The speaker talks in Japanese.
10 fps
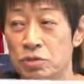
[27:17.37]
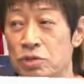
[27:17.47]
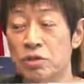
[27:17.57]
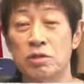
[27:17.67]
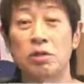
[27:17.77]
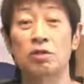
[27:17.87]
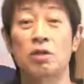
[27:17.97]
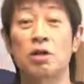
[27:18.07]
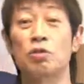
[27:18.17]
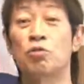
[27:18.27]
て、空手、
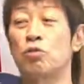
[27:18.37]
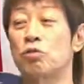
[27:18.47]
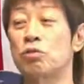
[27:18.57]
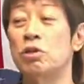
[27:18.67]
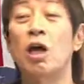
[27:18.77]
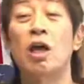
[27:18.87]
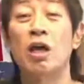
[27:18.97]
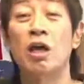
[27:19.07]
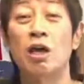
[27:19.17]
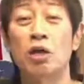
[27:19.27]
こ
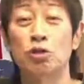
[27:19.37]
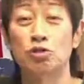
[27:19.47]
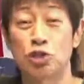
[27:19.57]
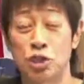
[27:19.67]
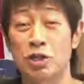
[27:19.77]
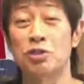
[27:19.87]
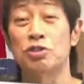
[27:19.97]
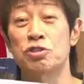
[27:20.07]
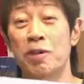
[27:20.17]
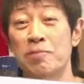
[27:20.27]
こっていうシーンなんで
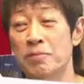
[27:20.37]
すね。